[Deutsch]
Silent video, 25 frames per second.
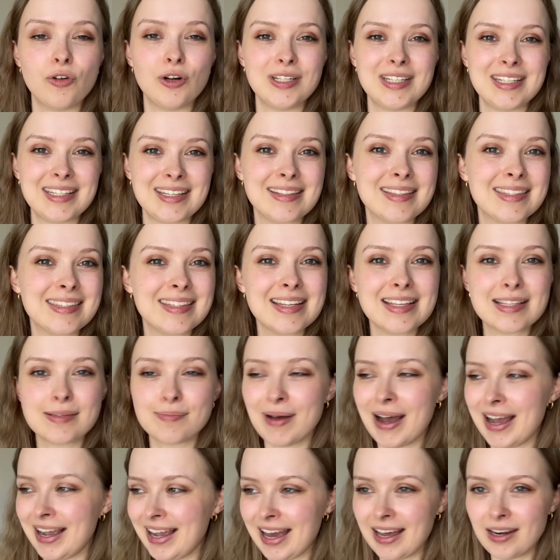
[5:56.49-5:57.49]
wollte ich jetzt
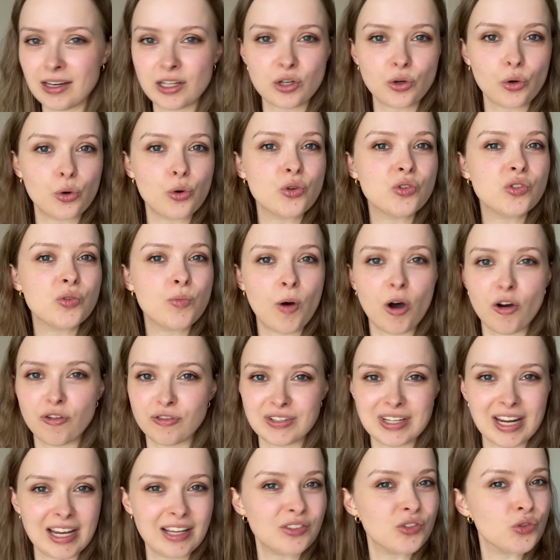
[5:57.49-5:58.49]
diesmal gar nicht groß im
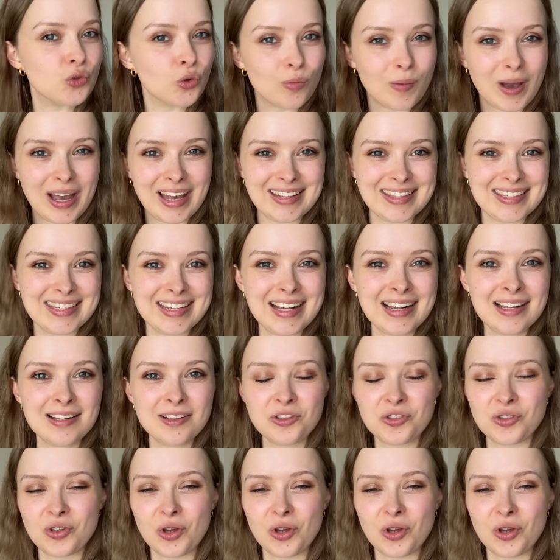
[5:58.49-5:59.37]
Off-Text drüber erzählen,